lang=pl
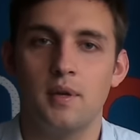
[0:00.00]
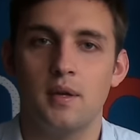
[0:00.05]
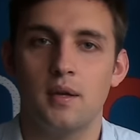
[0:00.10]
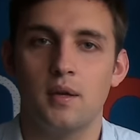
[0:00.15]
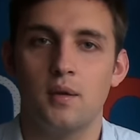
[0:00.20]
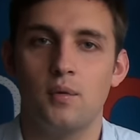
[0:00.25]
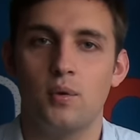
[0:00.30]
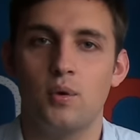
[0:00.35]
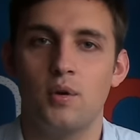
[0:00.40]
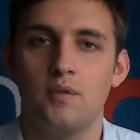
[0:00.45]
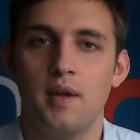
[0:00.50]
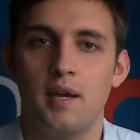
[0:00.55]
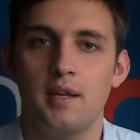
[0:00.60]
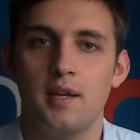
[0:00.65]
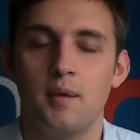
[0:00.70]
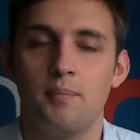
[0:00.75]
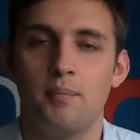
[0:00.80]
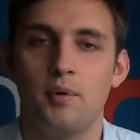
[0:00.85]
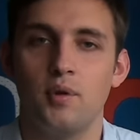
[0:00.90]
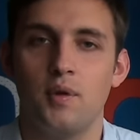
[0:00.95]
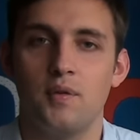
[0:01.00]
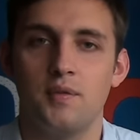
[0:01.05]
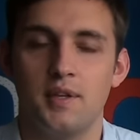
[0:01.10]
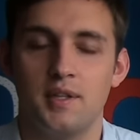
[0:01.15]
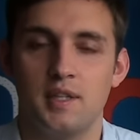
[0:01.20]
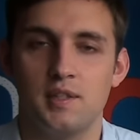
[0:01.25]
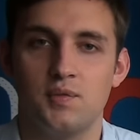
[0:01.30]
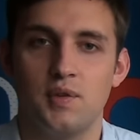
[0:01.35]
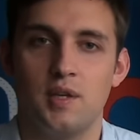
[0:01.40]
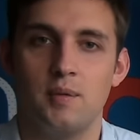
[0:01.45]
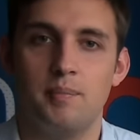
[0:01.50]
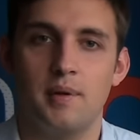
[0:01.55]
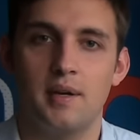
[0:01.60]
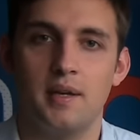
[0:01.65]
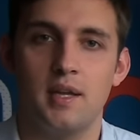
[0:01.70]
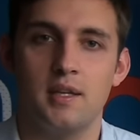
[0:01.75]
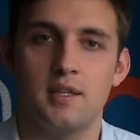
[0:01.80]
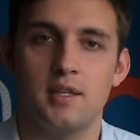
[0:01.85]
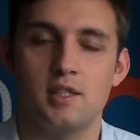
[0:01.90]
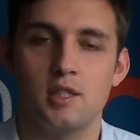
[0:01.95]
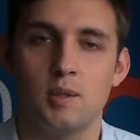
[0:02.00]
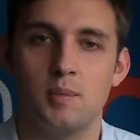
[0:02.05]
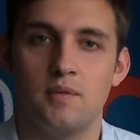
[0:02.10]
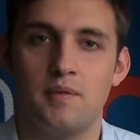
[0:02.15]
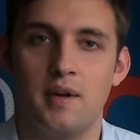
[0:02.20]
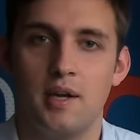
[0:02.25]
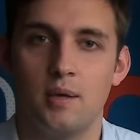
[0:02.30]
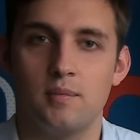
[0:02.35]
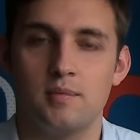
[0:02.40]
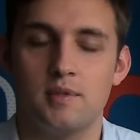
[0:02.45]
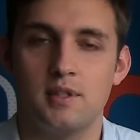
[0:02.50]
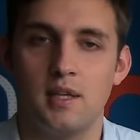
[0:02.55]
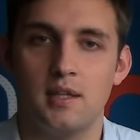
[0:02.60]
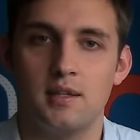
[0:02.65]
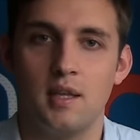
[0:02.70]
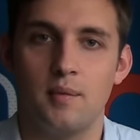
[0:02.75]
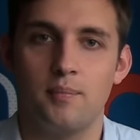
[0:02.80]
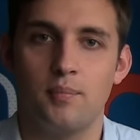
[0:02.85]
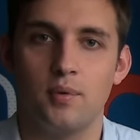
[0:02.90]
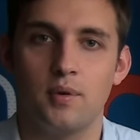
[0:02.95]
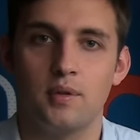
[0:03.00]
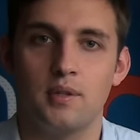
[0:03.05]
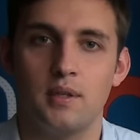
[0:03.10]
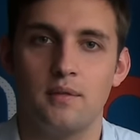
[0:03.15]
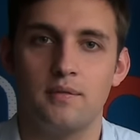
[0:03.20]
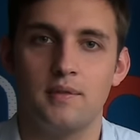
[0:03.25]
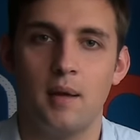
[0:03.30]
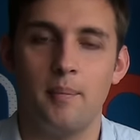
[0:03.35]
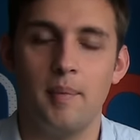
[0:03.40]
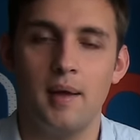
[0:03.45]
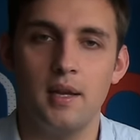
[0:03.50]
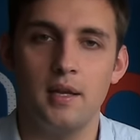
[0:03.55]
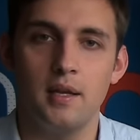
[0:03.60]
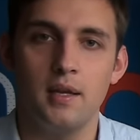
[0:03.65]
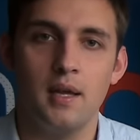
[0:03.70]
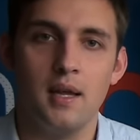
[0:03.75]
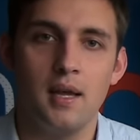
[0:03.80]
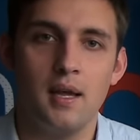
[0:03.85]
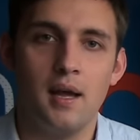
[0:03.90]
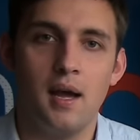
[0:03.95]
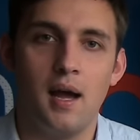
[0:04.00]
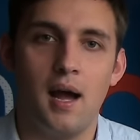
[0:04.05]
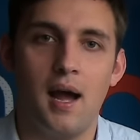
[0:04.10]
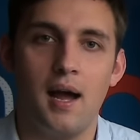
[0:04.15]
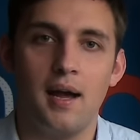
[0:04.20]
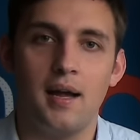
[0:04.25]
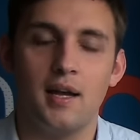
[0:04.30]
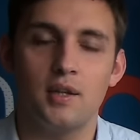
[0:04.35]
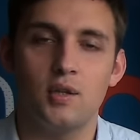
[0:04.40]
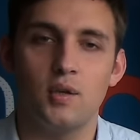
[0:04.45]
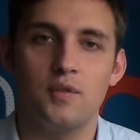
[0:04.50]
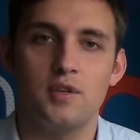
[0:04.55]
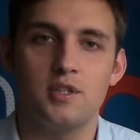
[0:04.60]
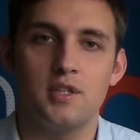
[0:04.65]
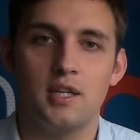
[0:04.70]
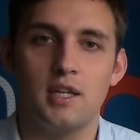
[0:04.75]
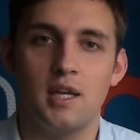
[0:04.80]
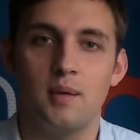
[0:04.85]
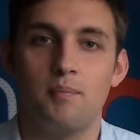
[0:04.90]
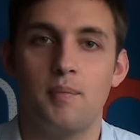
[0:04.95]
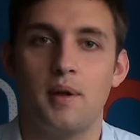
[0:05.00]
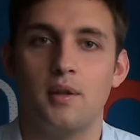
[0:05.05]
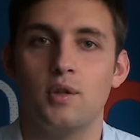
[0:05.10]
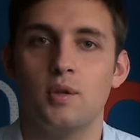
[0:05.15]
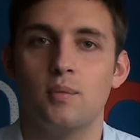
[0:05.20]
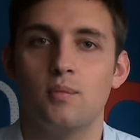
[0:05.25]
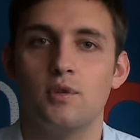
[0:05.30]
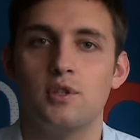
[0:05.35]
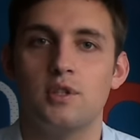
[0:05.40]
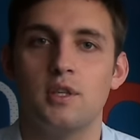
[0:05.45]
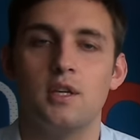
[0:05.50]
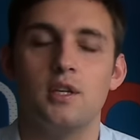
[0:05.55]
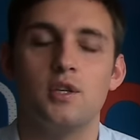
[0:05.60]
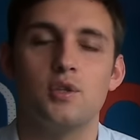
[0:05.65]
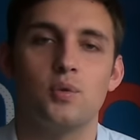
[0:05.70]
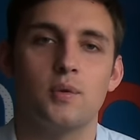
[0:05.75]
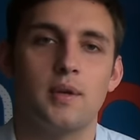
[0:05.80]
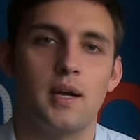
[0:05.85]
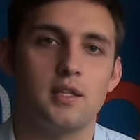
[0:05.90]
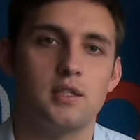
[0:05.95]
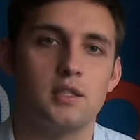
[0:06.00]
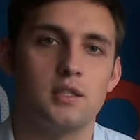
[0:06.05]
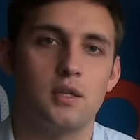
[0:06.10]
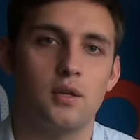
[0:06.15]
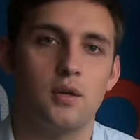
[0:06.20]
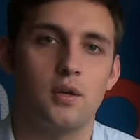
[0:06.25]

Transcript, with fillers: e, Głogowianie ponownie na swoim parkiecie zdobywają cenne punkty w tabeli, a katowiczanie będą musieli szukać